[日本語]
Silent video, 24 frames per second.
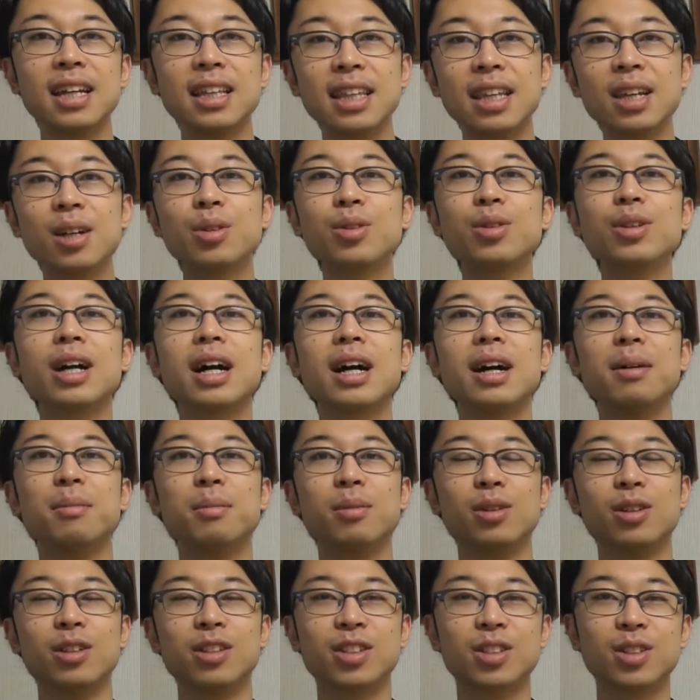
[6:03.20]
ていうことが
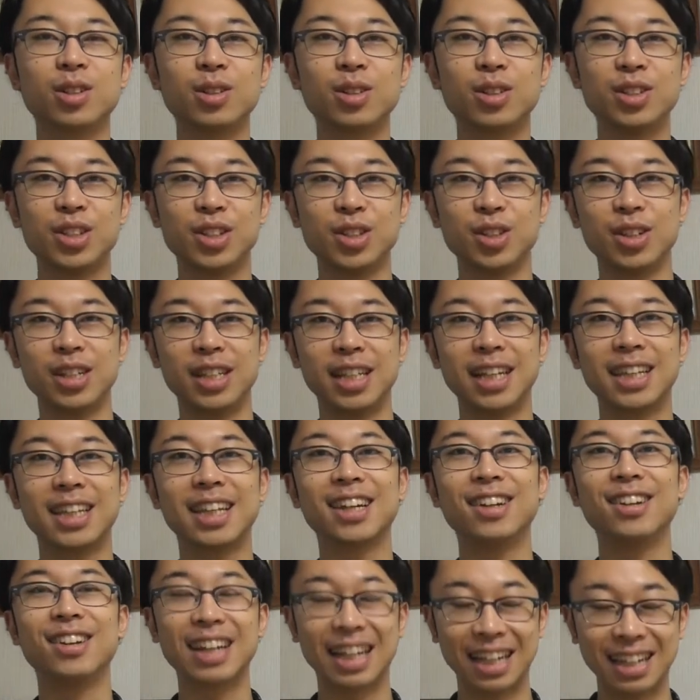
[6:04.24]
ものすごく重要になって
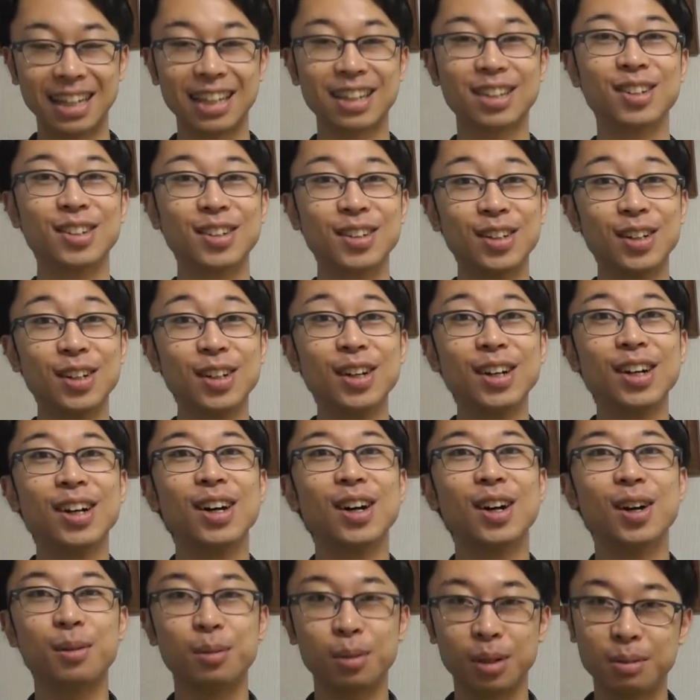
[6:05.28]
くるかなと
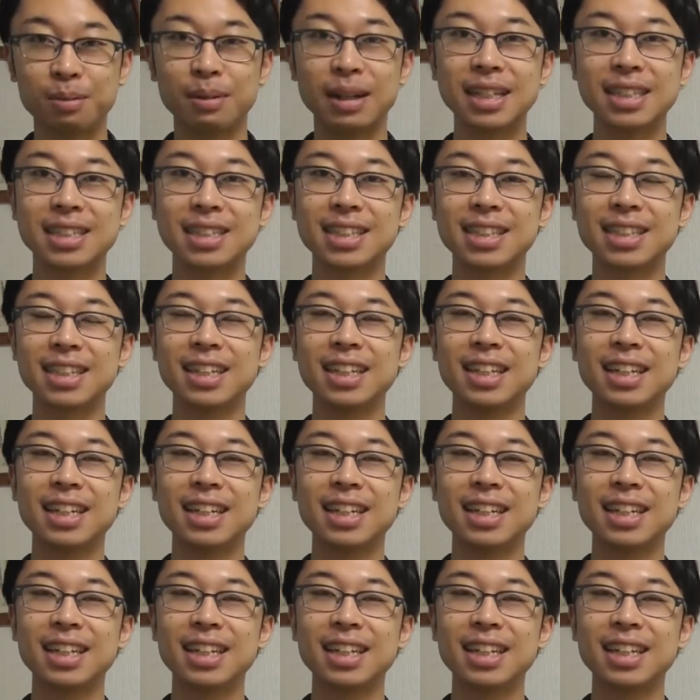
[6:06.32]
思います